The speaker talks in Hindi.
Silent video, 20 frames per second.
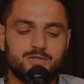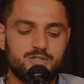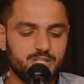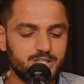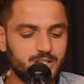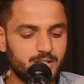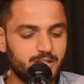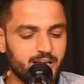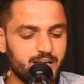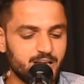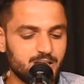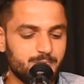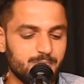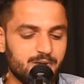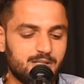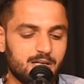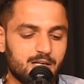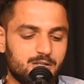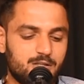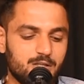जिस देश
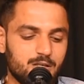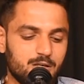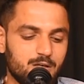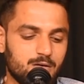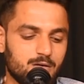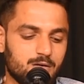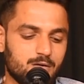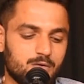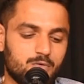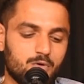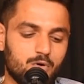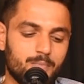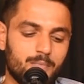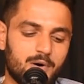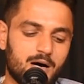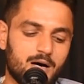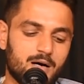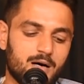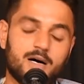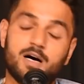में धरती को
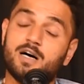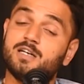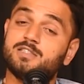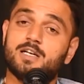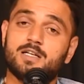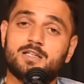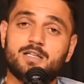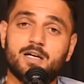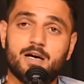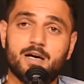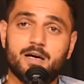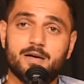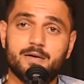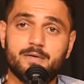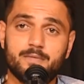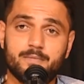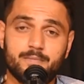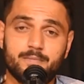माँ कहा जाता है